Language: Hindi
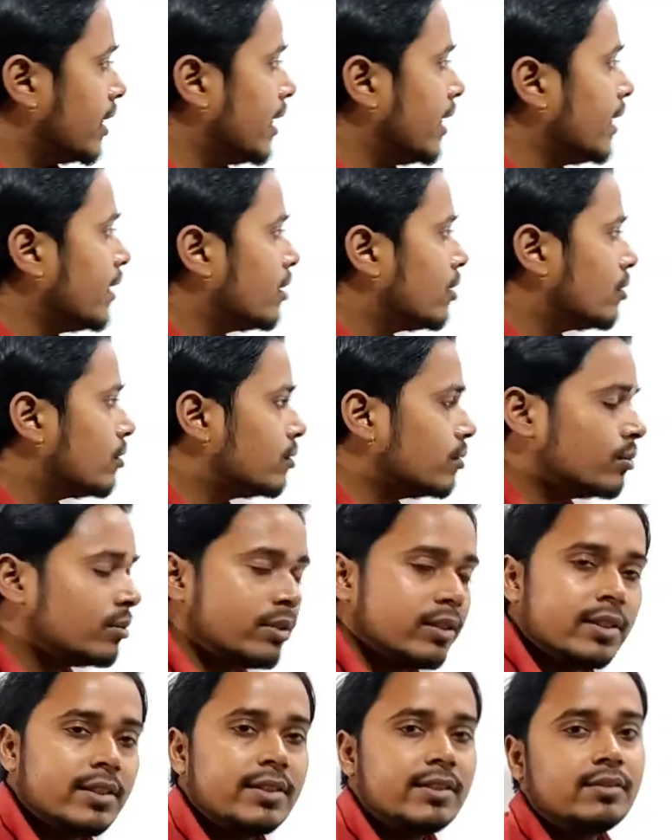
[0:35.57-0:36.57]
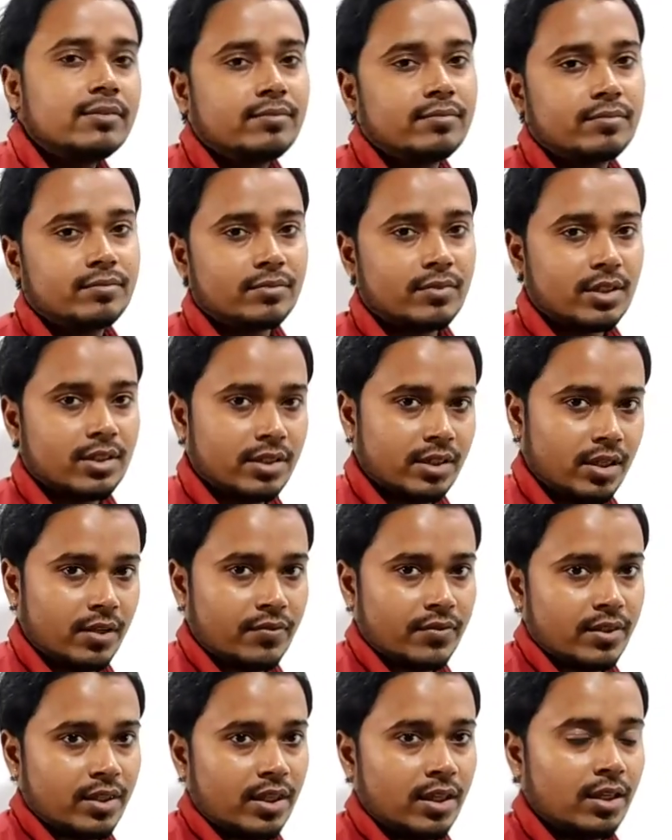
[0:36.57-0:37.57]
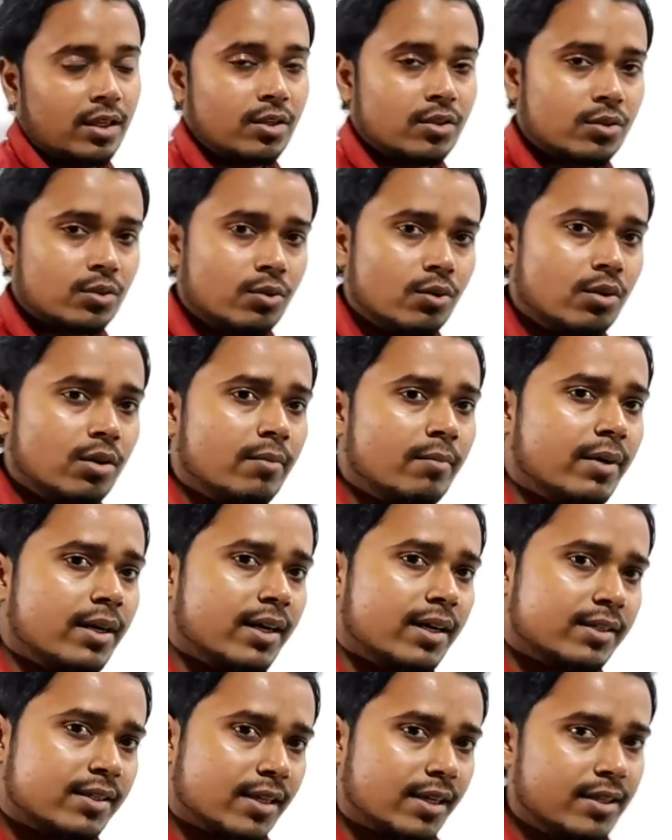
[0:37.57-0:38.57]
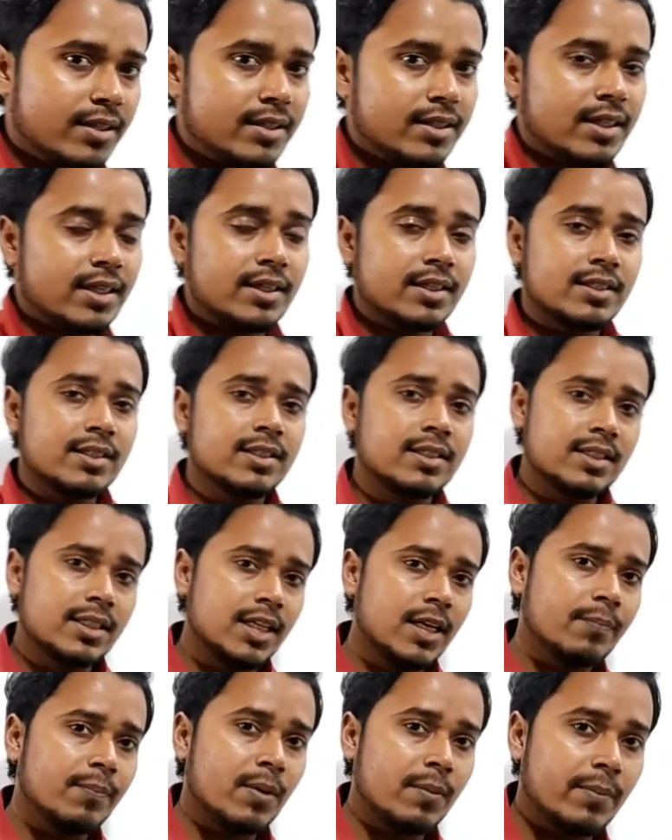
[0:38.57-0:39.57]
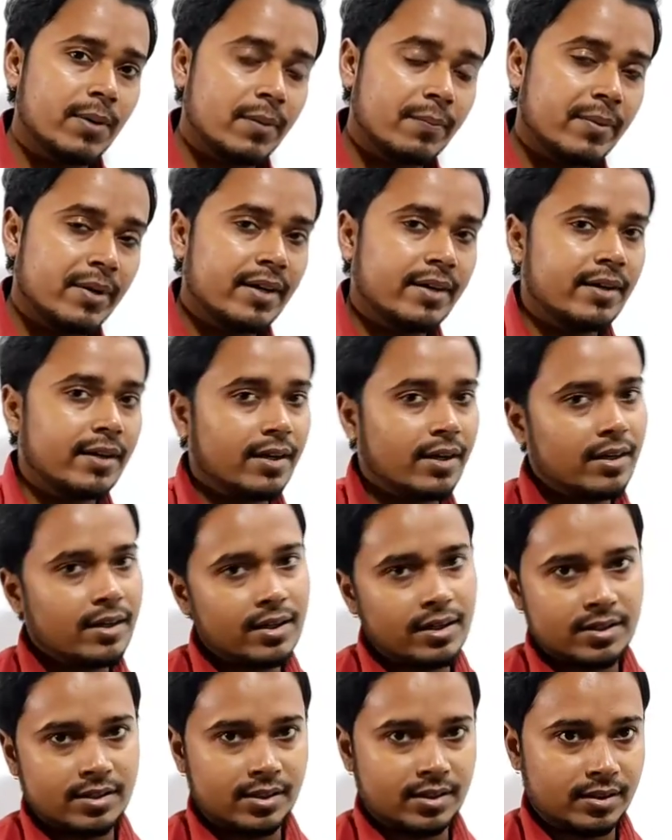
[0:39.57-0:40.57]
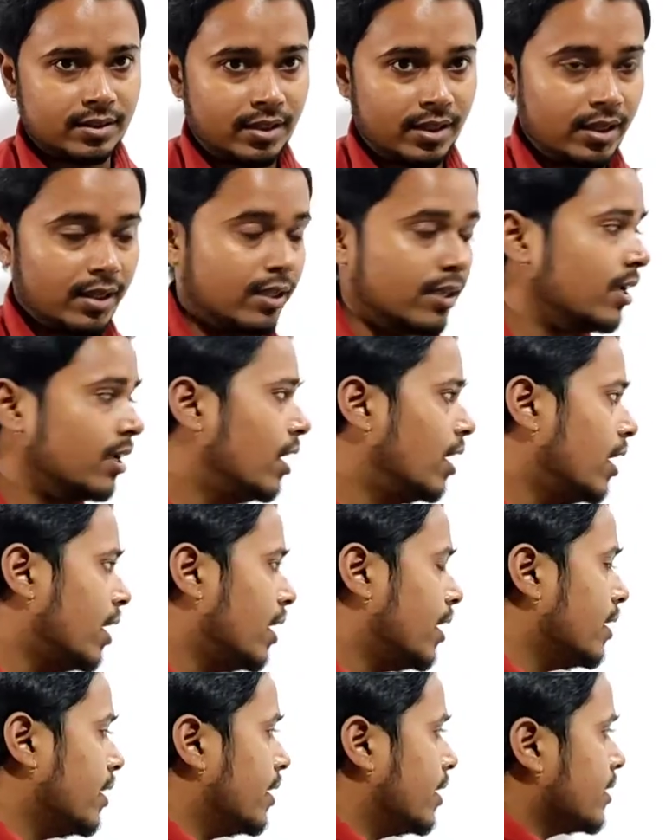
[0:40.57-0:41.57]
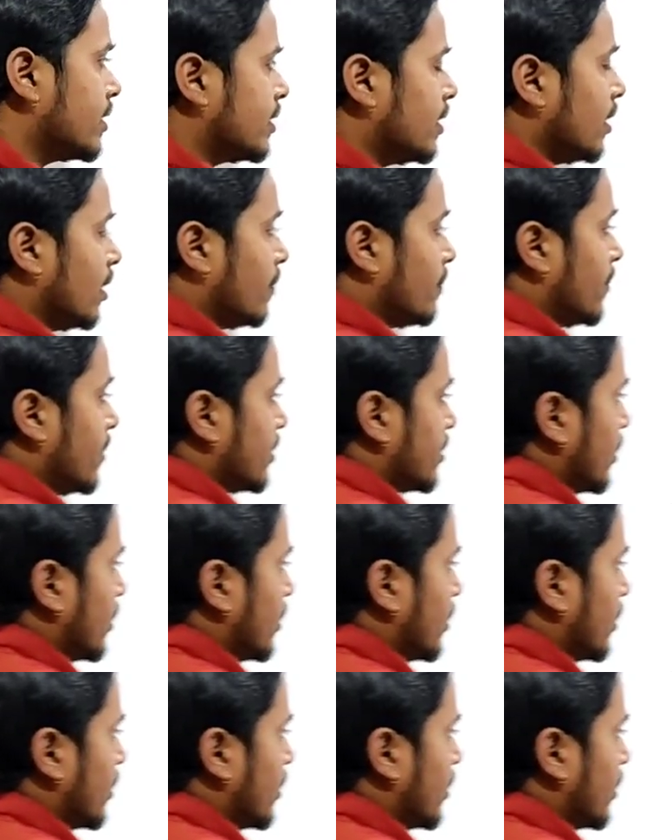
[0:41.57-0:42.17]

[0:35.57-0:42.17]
क्या है टू डी शेप्स है इसको हम आसानी से सी पेपर पर ड्रा कर सकते हैं एंड नेक्स्ट यहाँ पर